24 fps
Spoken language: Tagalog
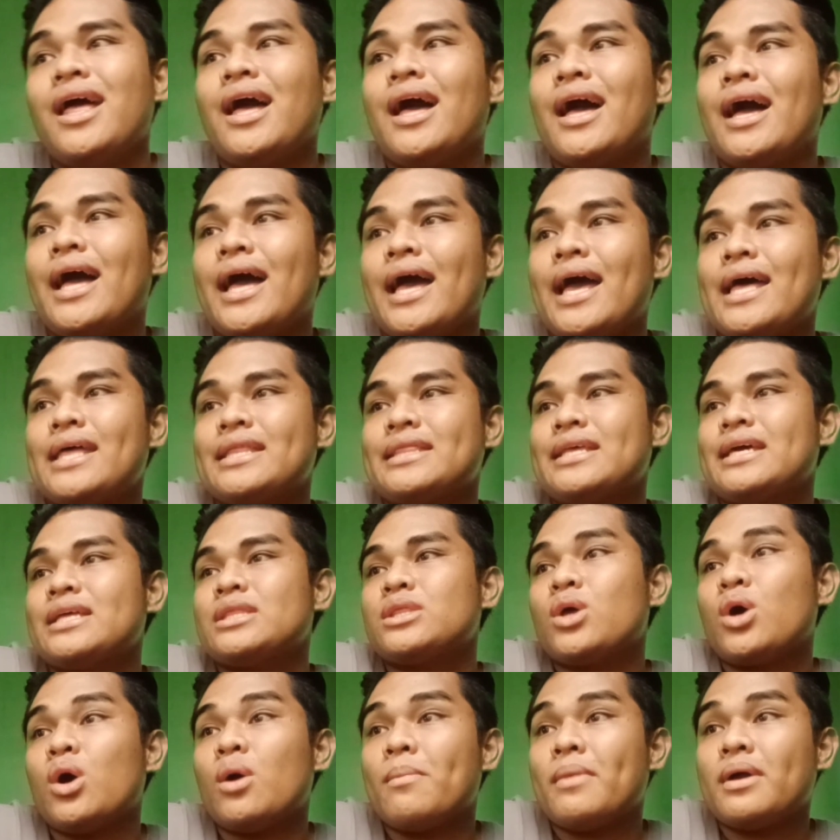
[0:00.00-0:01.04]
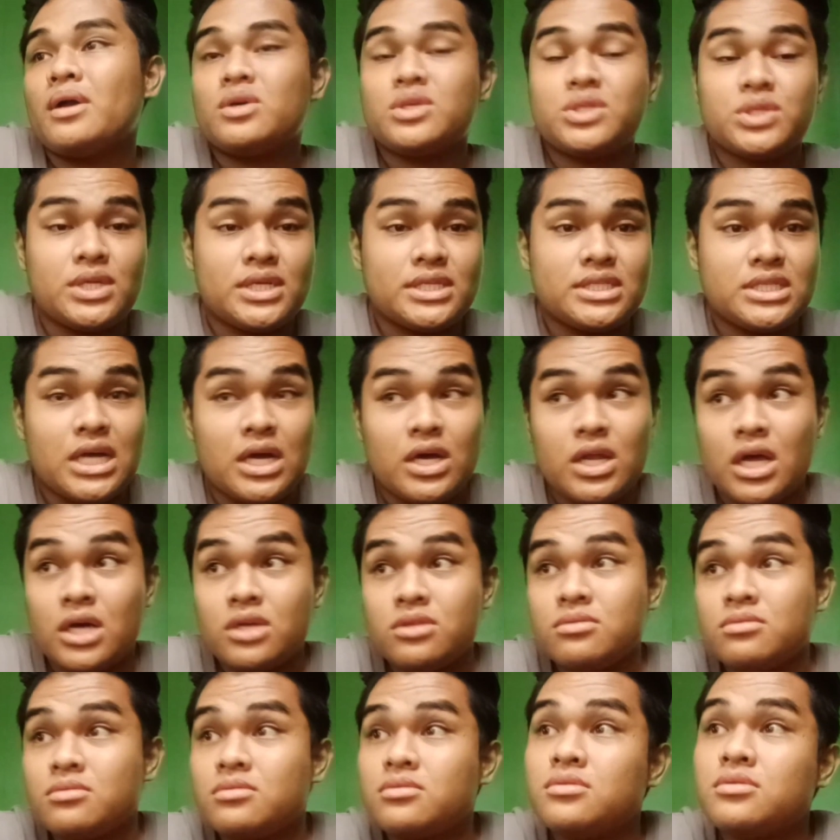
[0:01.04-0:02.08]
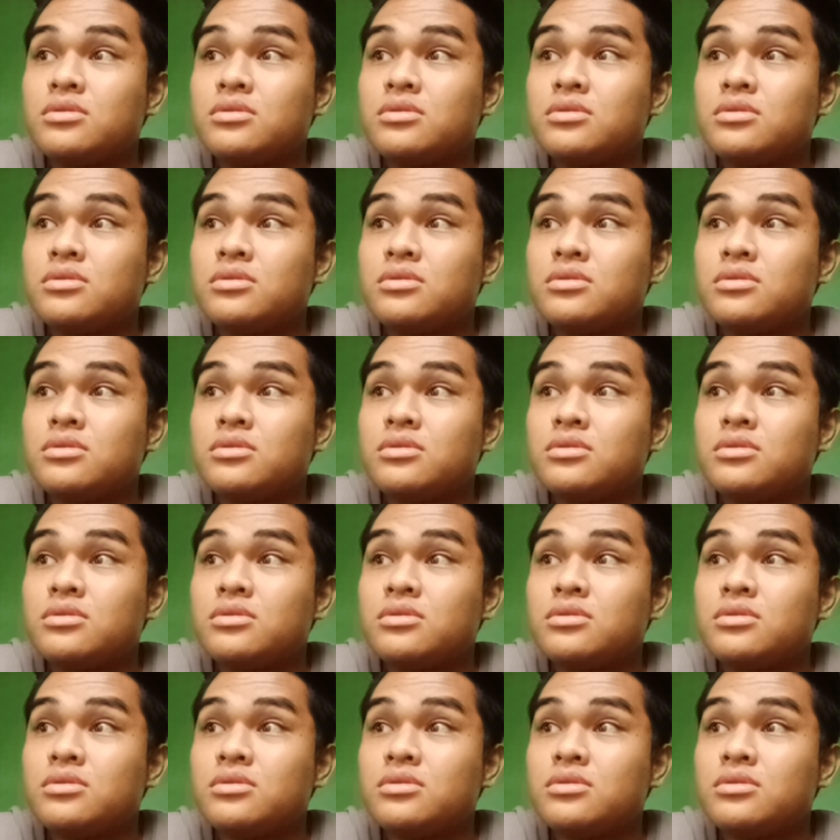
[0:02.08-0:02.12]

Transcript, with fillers: At ito ang mga gusto ng shoutout.